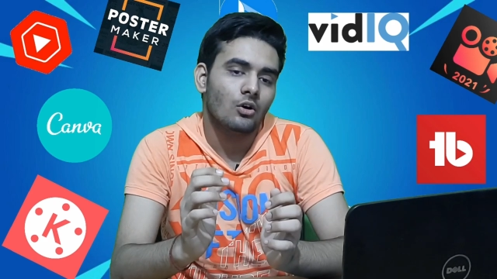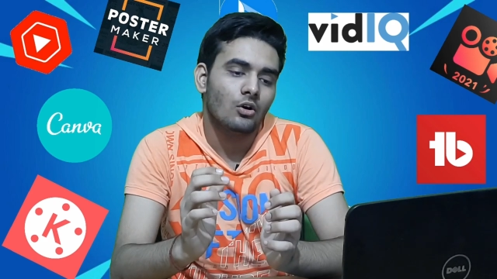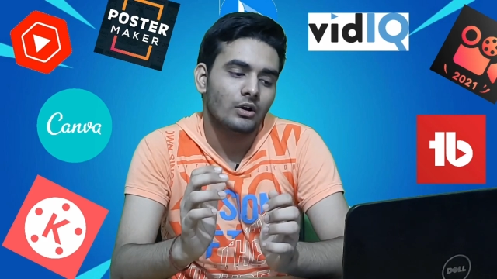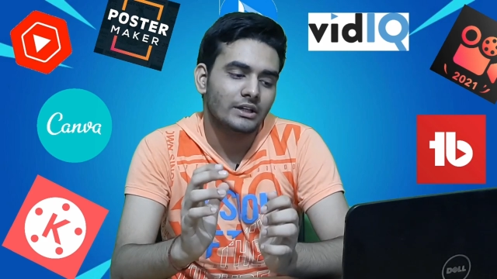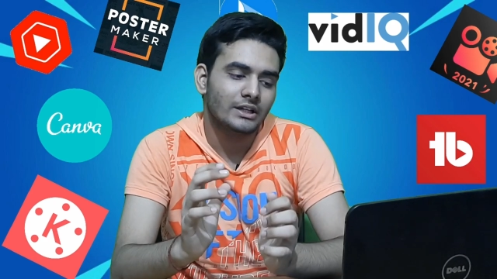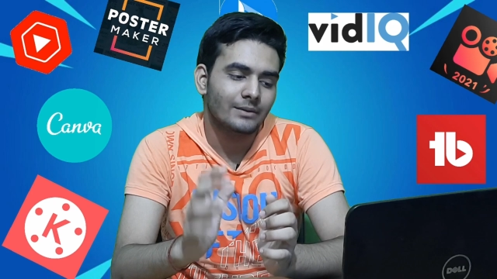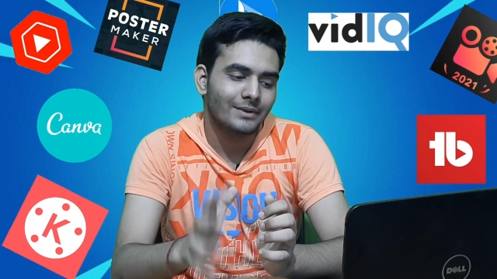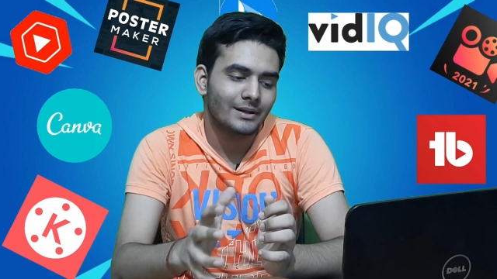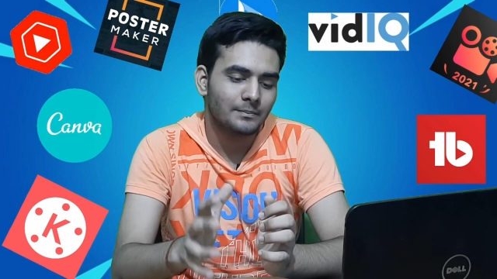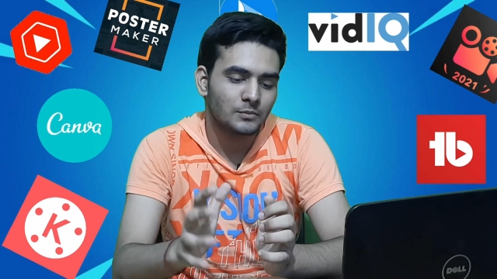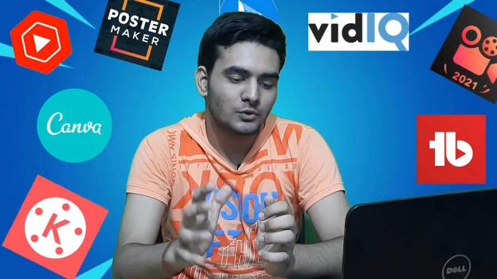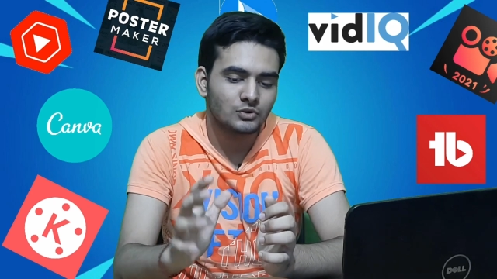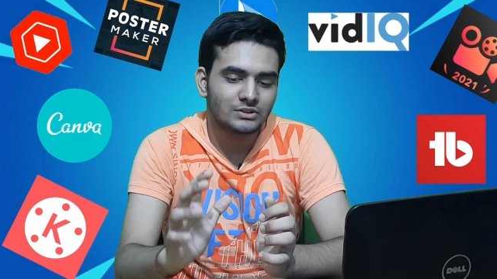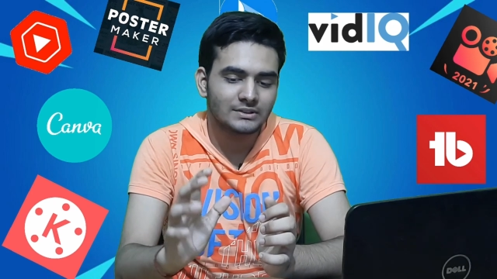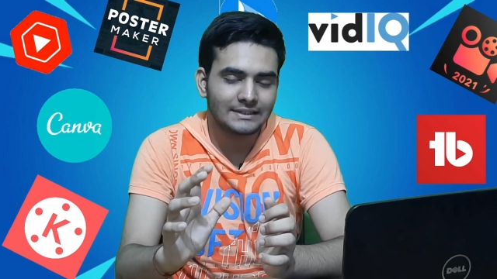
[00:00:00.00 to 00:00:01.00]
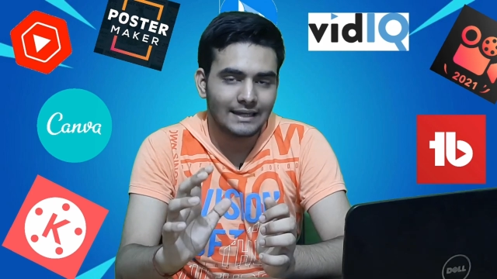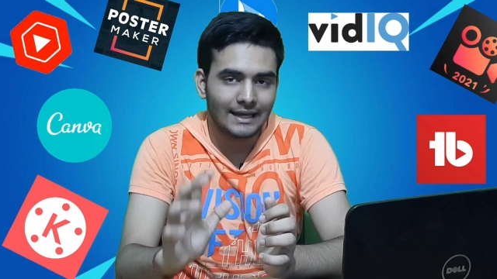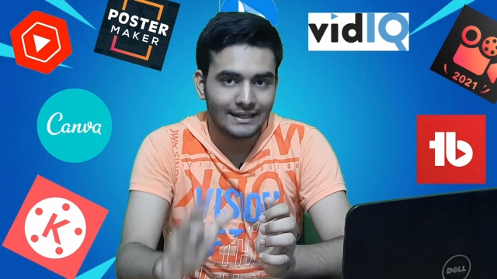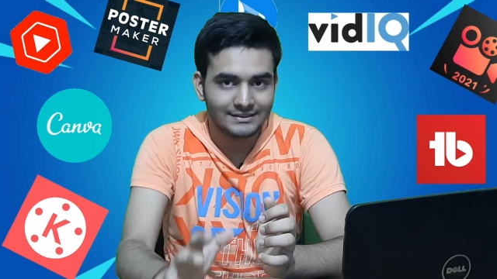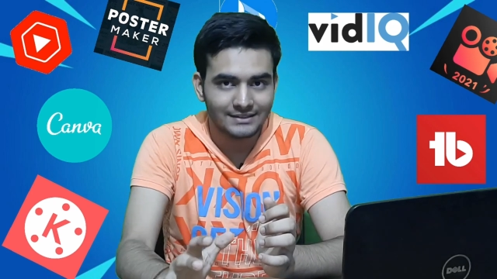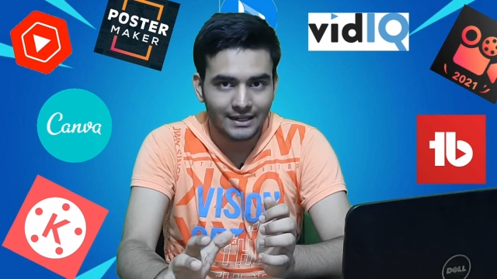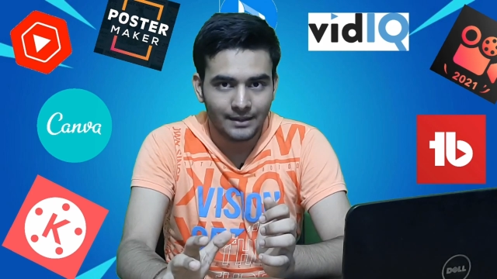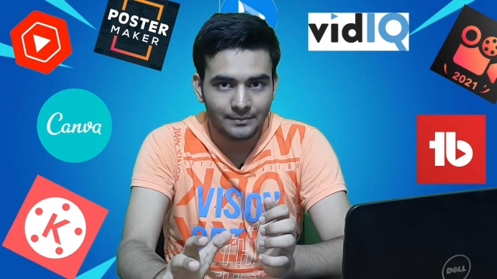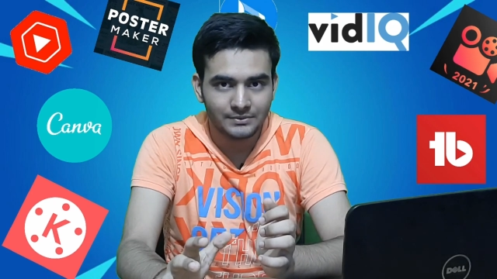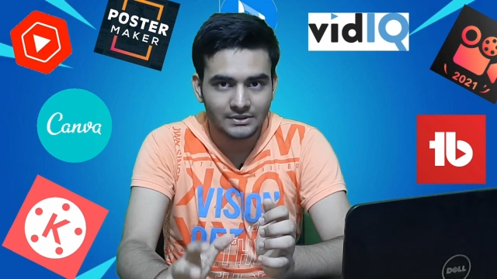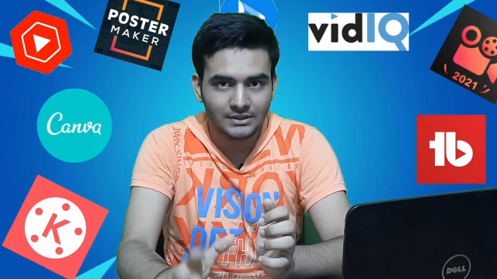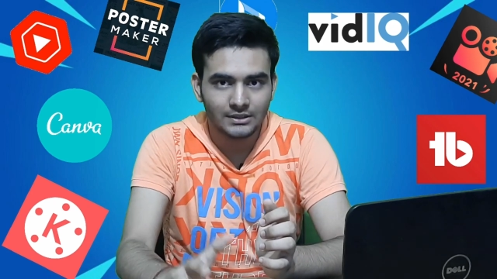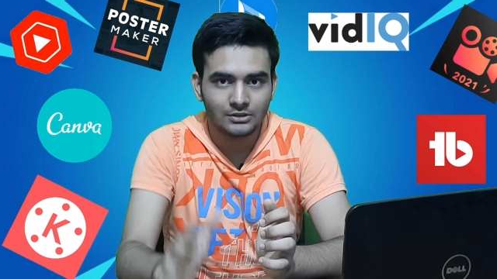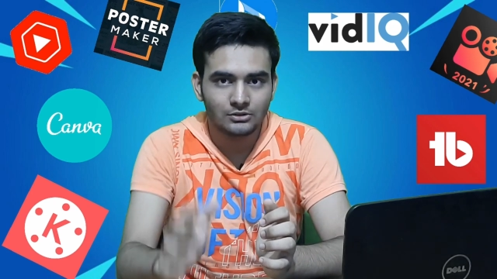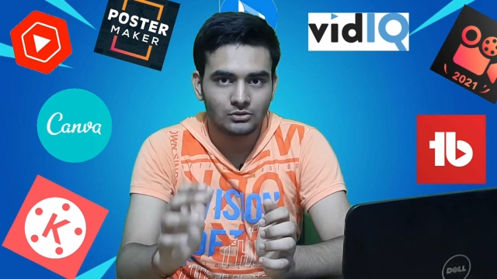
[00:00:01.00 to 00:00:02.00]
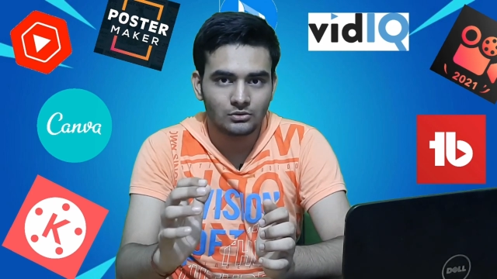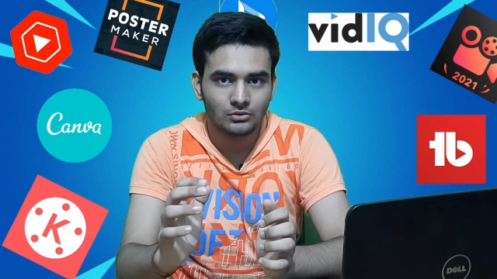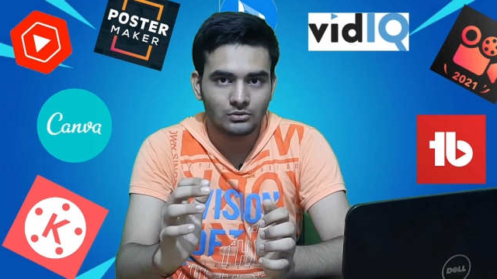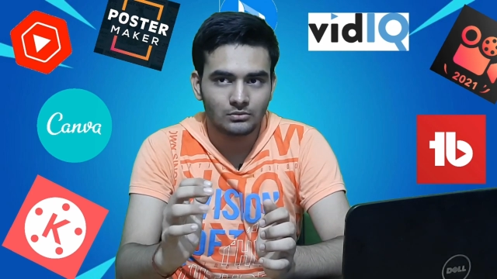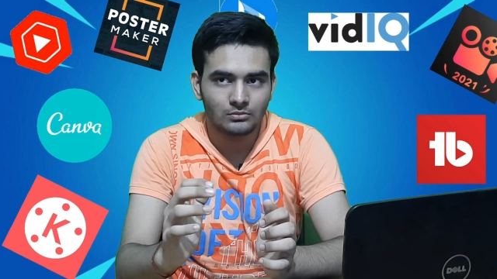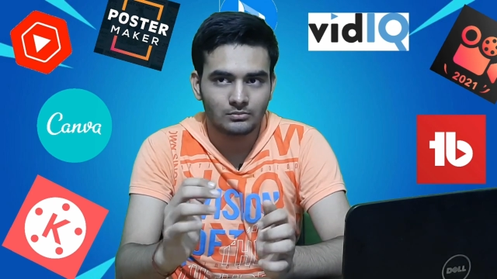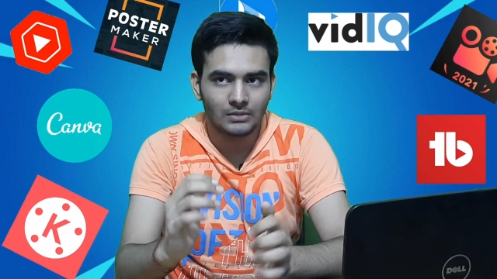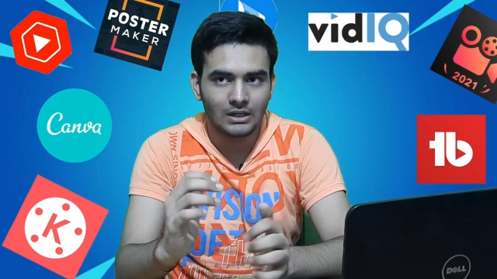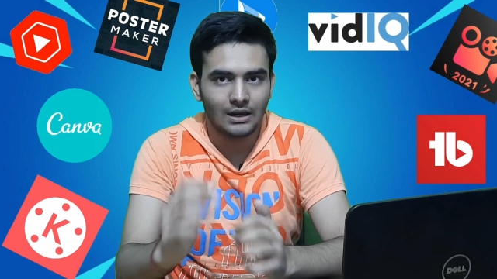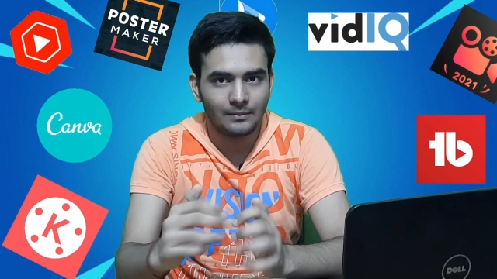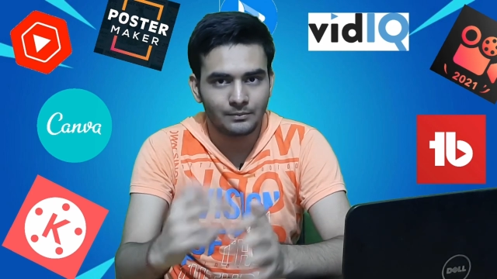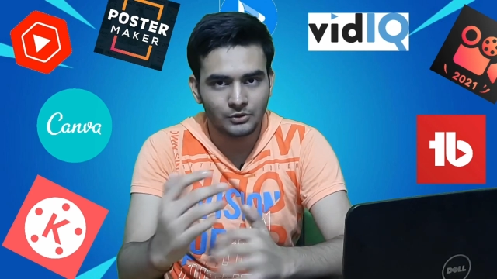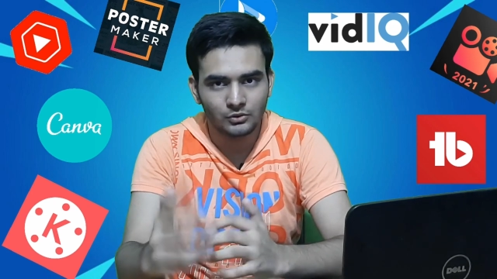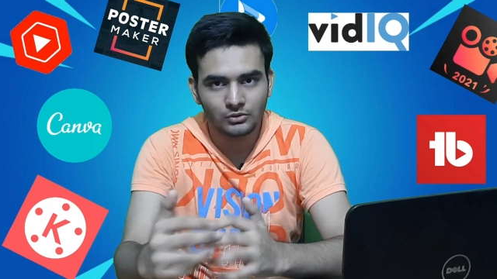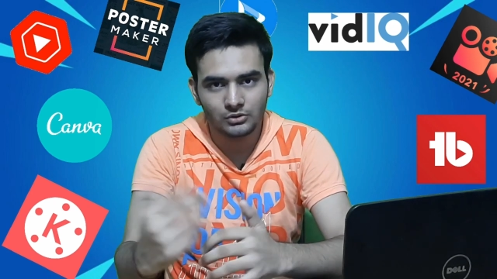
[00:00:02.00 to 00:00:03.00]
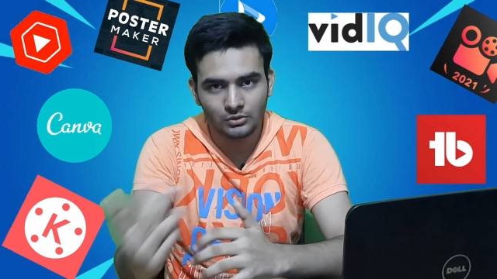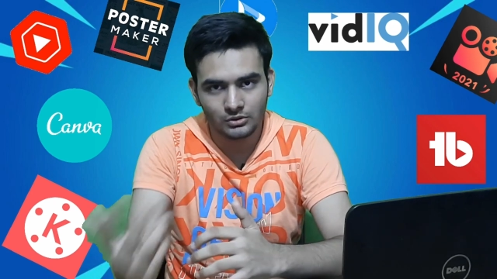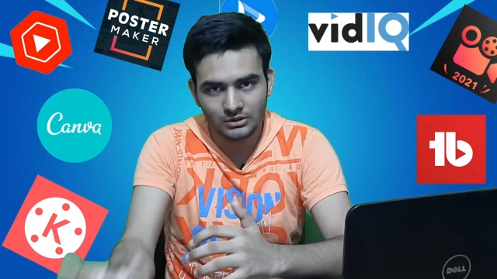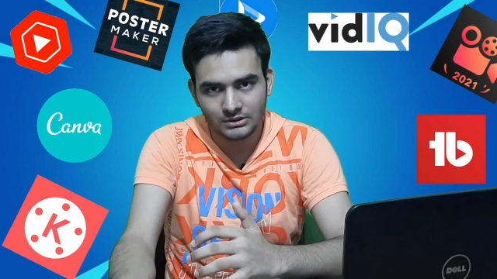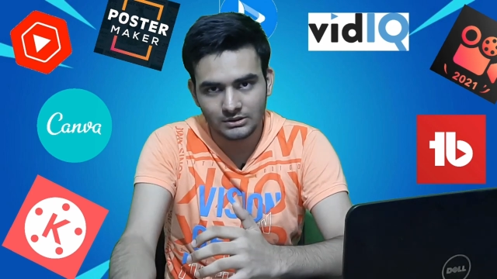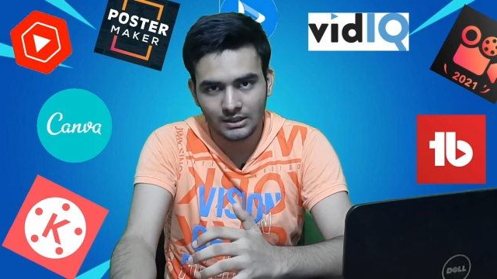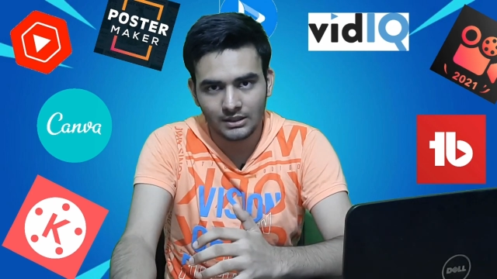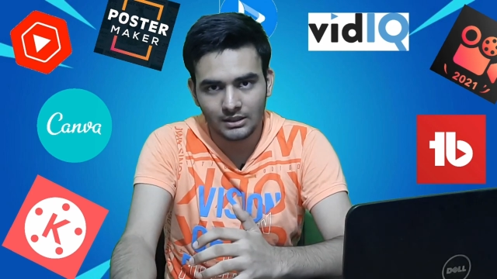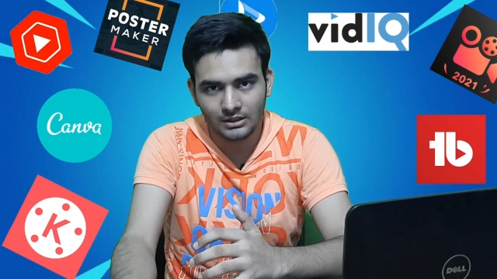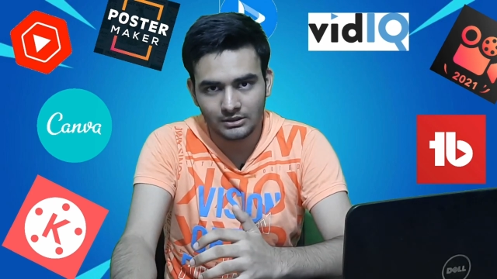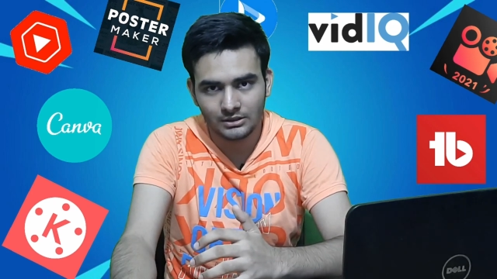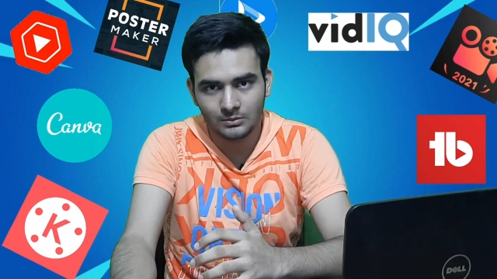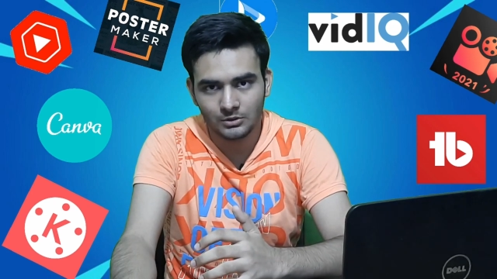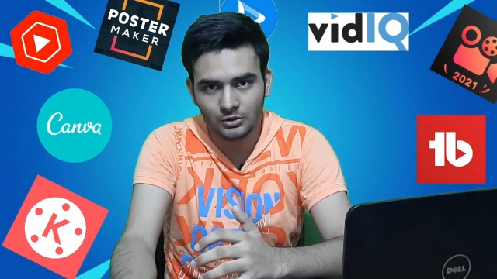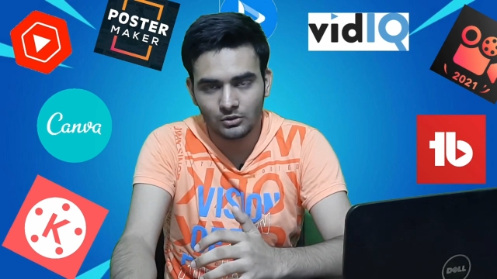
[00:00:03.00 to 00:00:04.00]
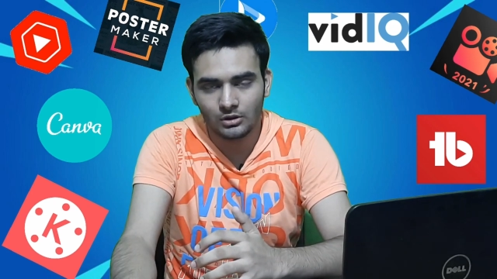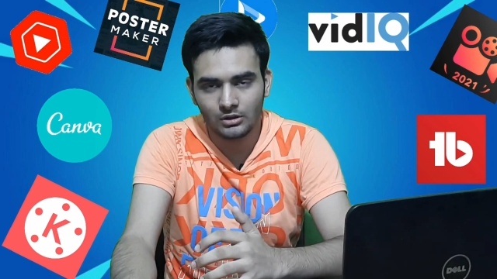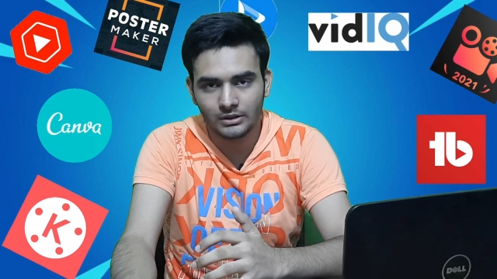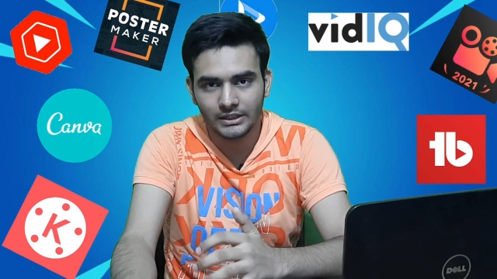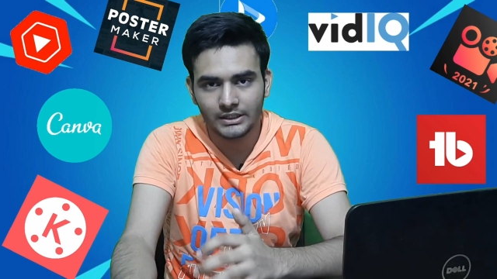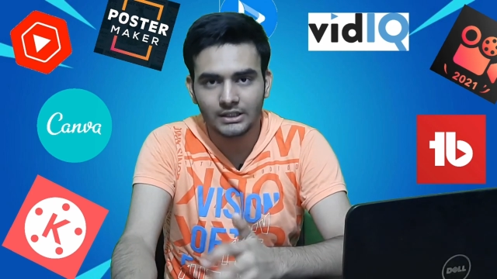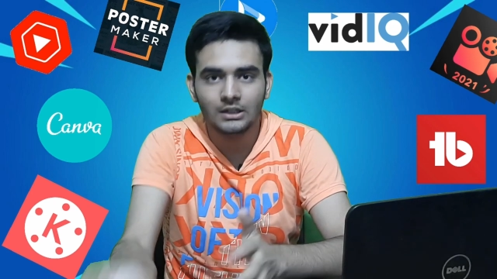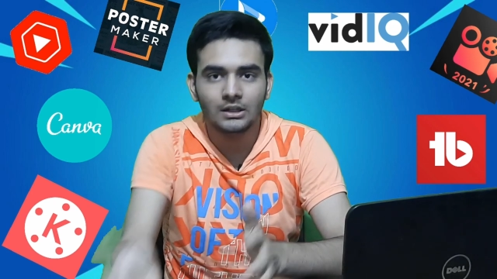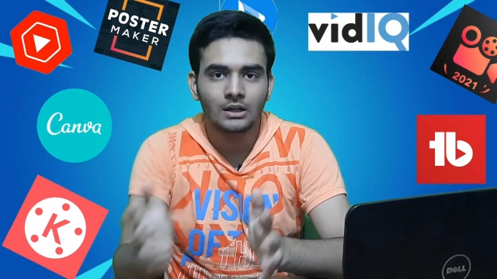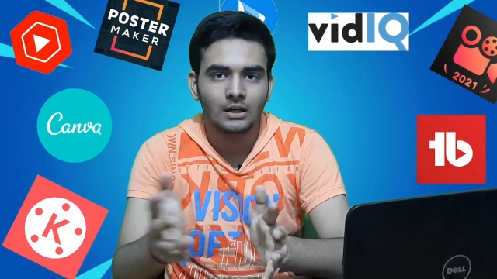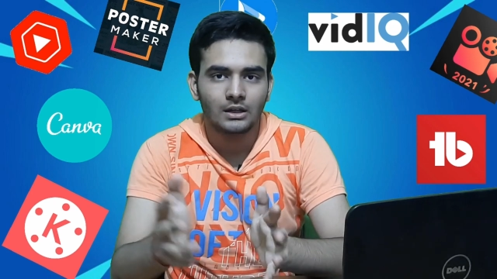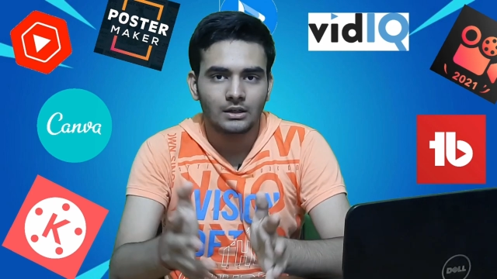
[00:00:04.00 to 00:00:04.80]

और ये मतलब कुछ ऐसे ऐप्स हैं जो मतलब आप यूज़ हो सकता है करते भी हो ऑलरेडी